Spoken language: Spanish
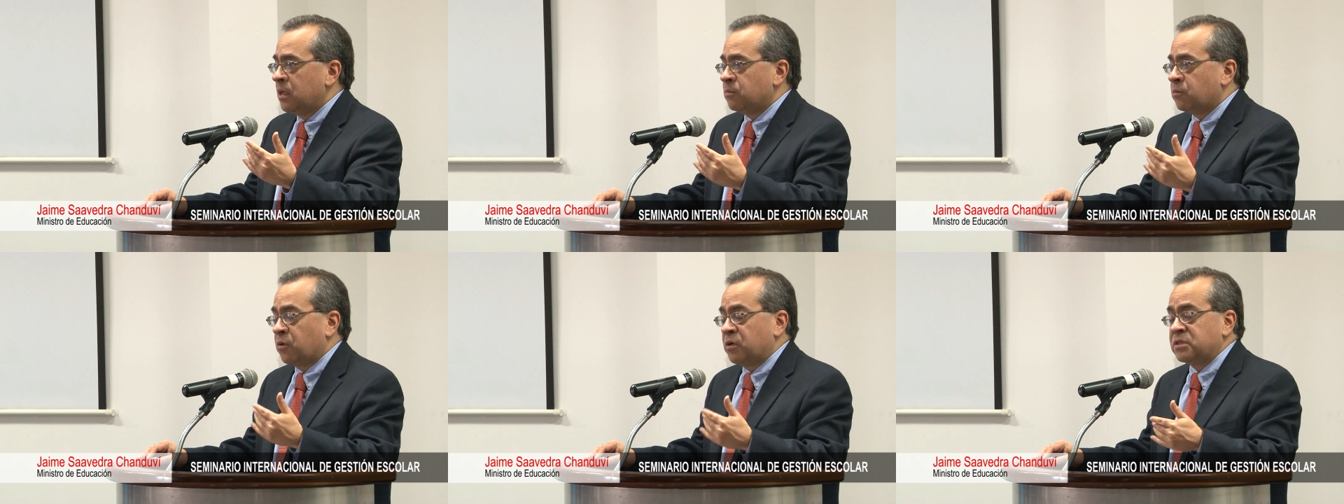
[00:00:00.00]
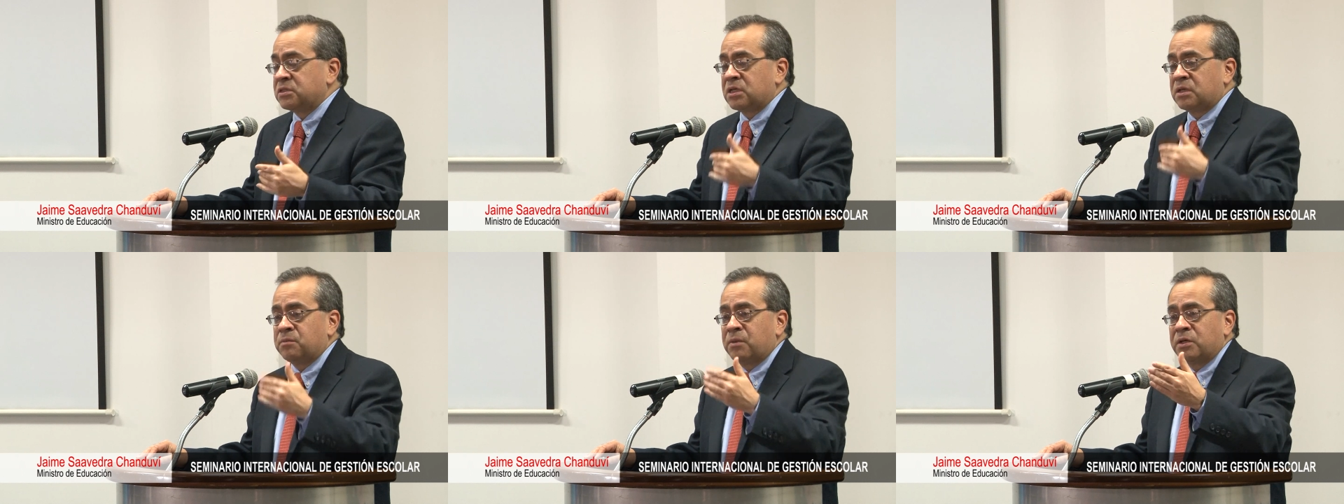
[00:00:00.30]

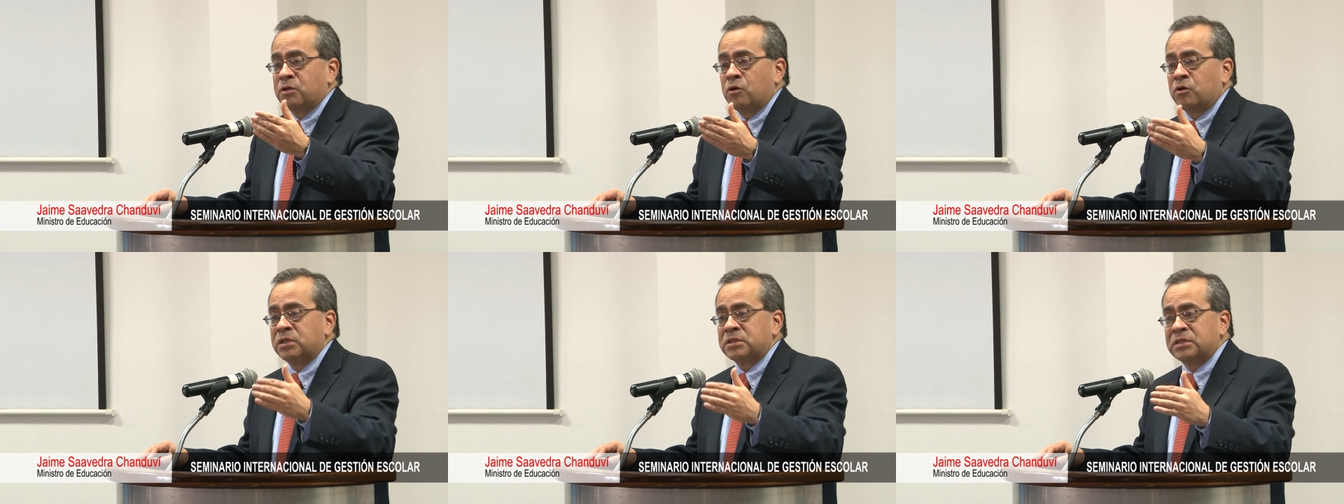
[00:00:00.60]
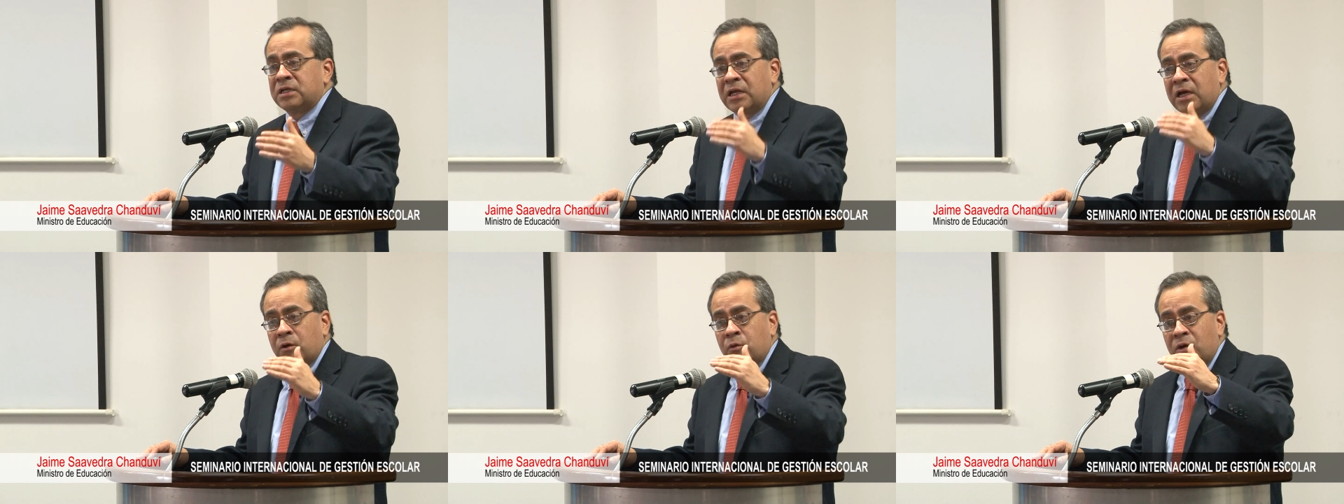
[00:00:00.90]
pueden ser mayores
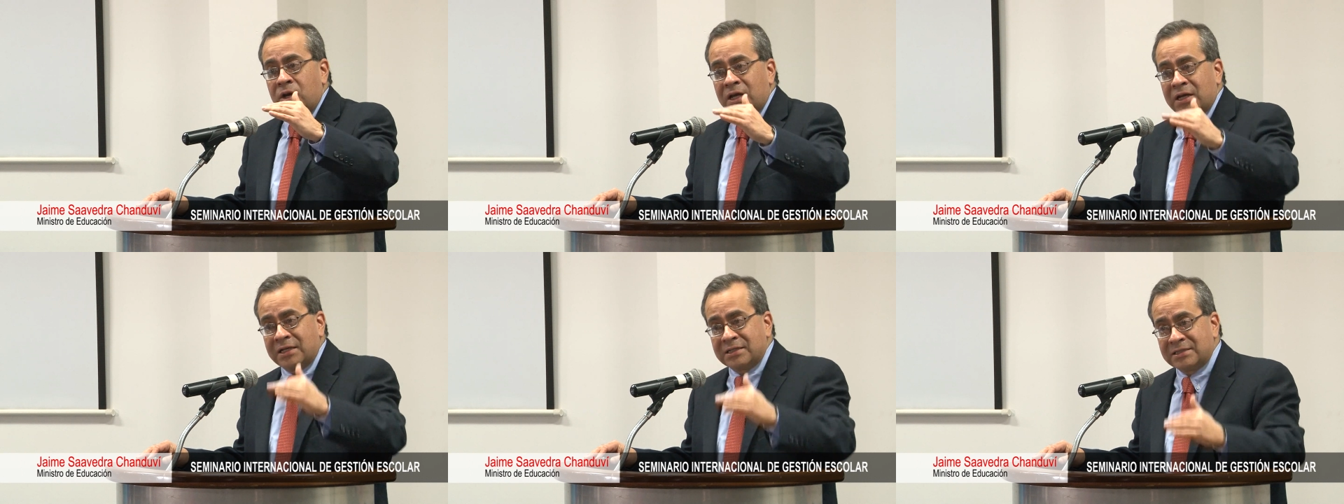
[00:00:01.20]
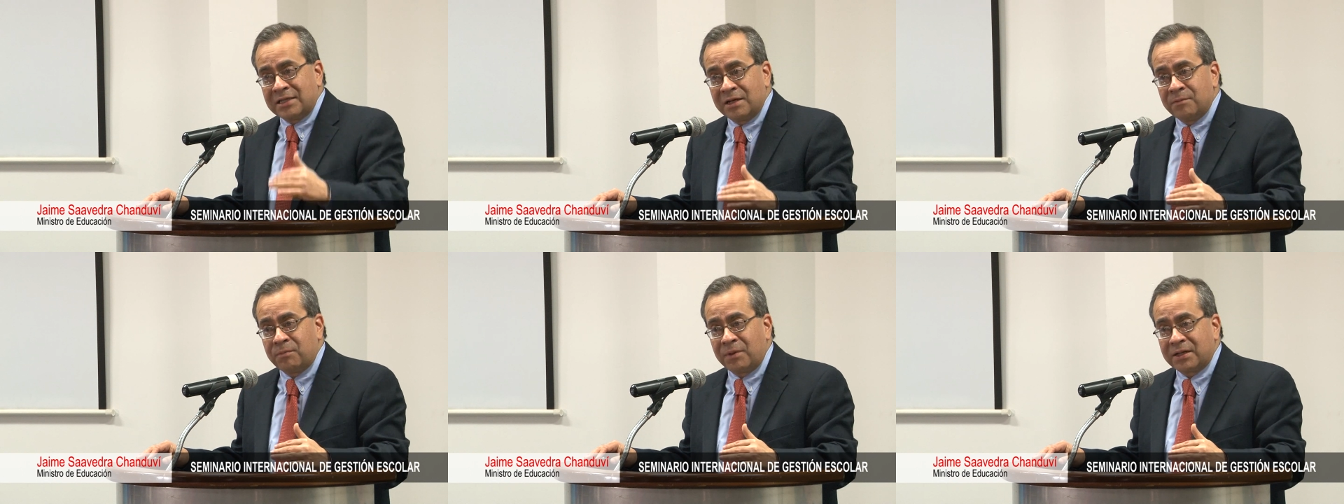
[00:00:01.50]
en escuelas que
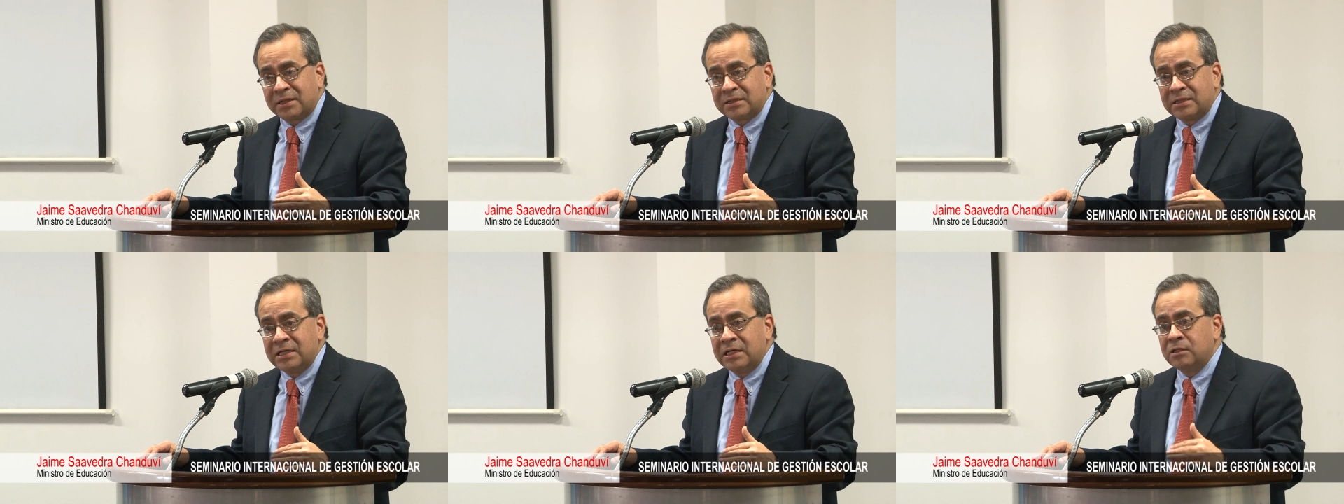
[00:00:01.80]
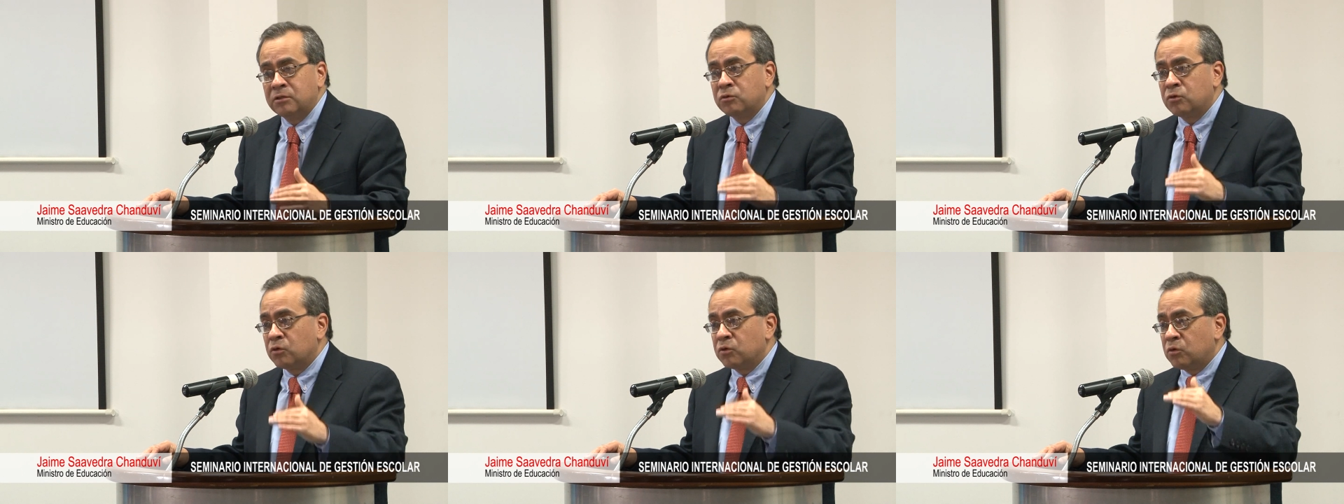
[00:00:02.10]
están
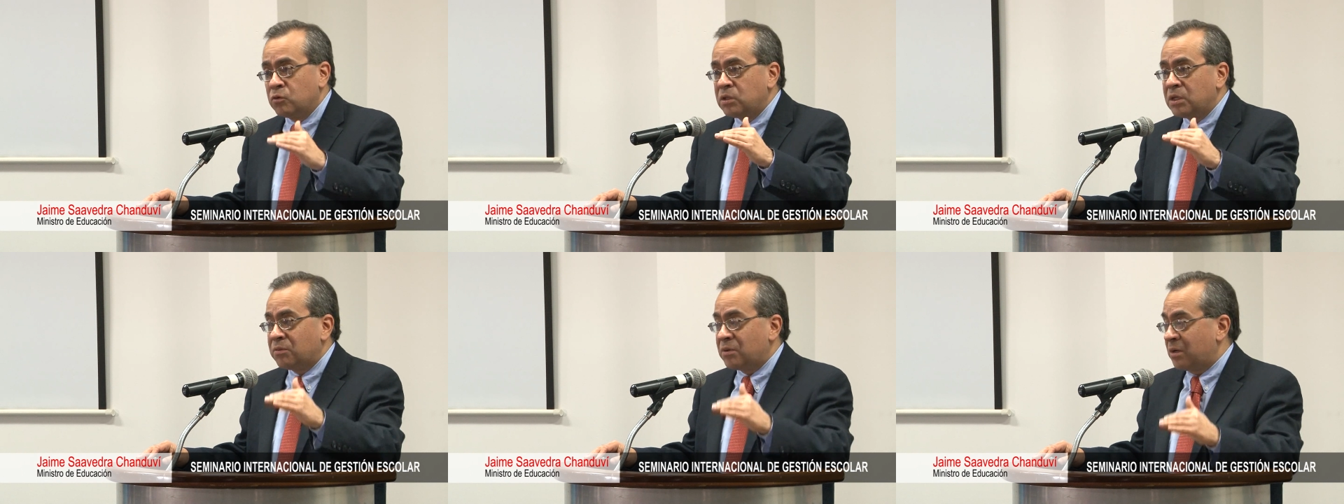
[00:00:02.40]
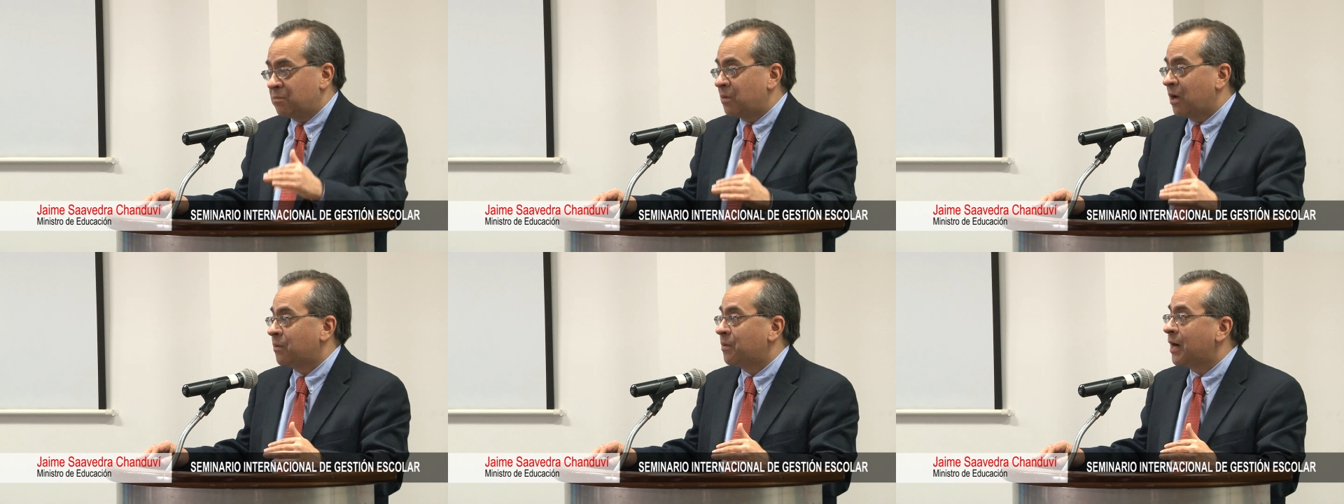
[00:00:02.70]
partiendo de un
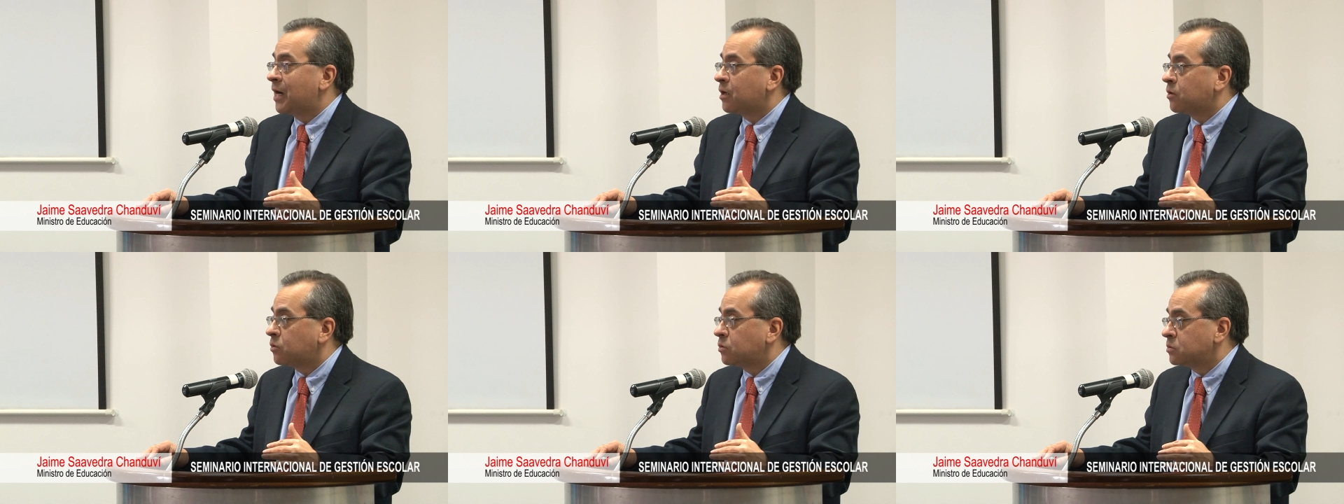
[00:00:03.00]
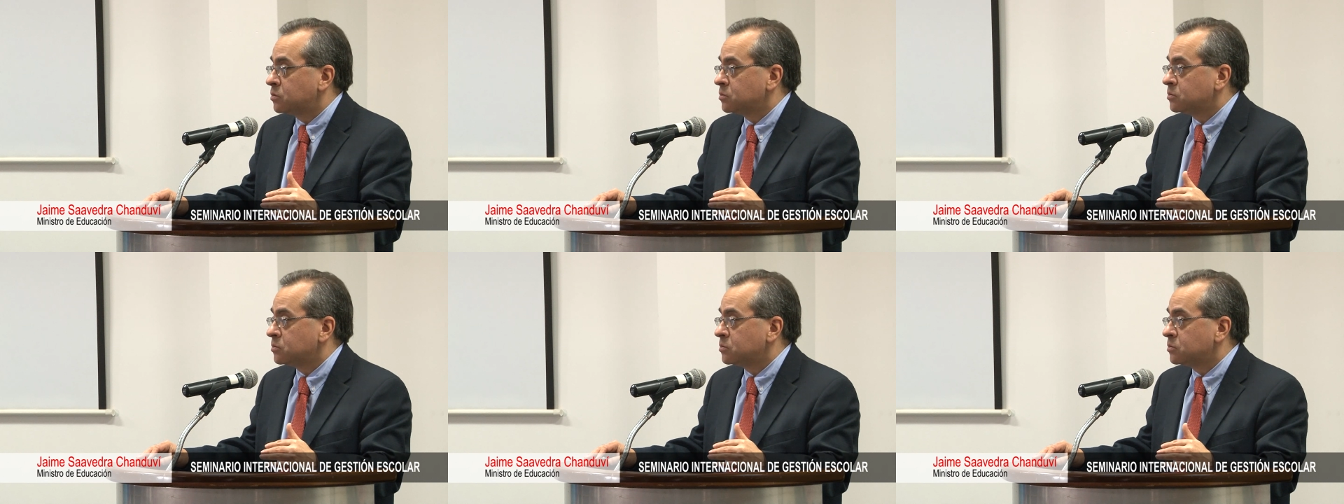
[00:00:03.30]
nivel más bajo.